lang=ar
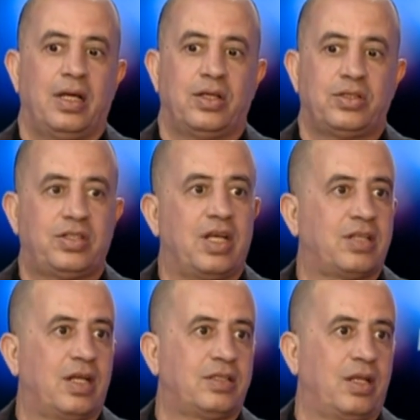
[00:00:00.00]

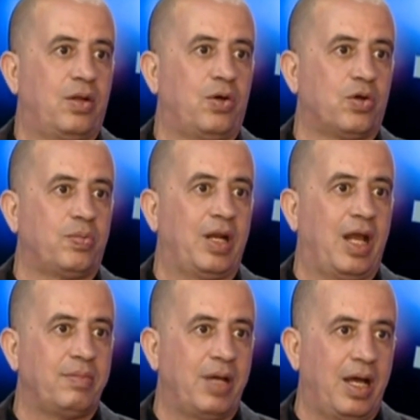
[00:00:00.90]
سياسة الهروب
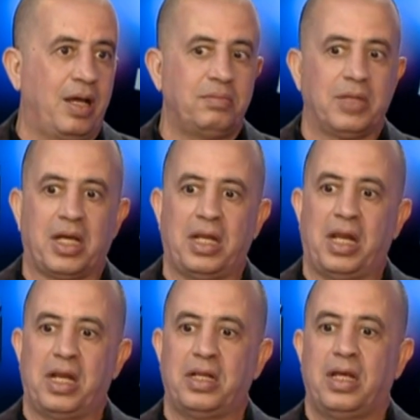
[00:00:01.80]
الأمام من
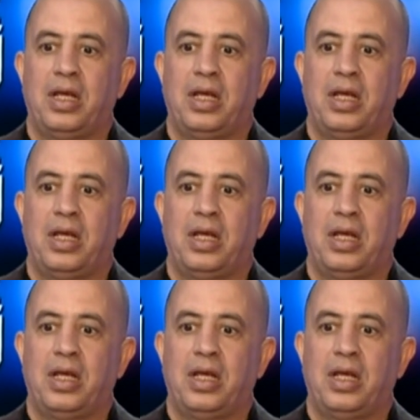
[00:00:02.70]
خلال